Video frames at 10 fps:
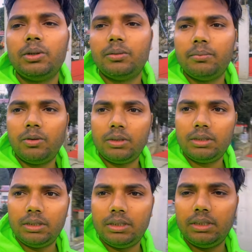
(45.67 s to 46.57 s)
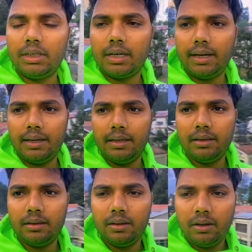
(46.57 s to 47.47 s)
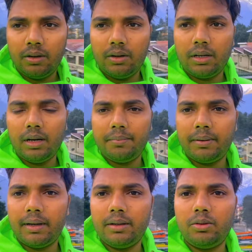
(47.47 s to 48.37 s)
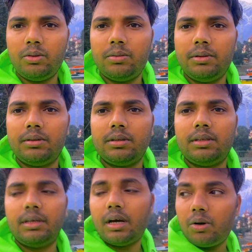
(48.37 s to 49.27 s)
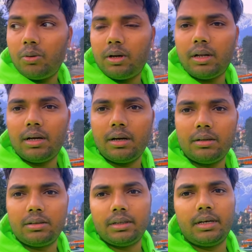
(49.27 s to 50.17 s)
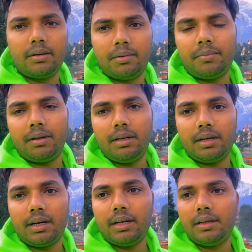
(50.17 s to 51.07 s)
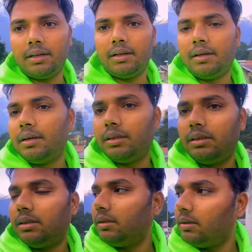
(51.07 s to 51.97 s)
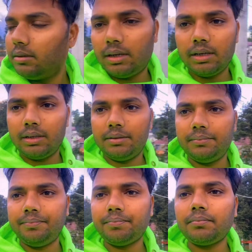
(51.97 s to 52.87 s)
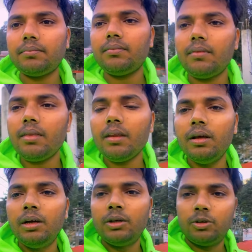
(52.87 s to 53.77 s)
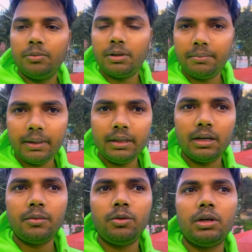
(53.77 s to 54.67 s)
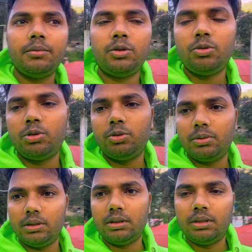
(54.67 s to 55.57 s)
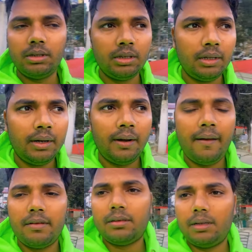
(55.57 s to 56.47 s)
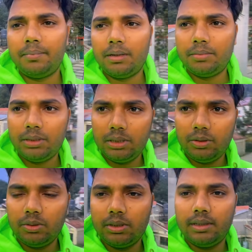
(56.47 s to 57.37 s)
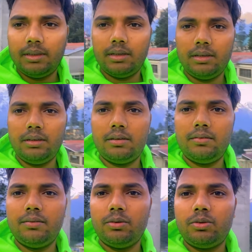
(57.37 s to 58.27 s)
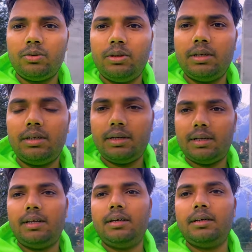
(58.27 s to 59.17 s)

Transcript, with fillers: बहुत अच्छी अच्छी जगहें हैं और यहाँ पर आएँ तो हमेशा तैयार होकर आएँ अच्छे गर्म कपड़े लेकर आएँ जी जी आगे तो मेरा पानी गर्म हो गया मैं सुबह सुबह साढ़े पाँच बजे ही उठ गया था इस व्यूज़ को देखने के लिए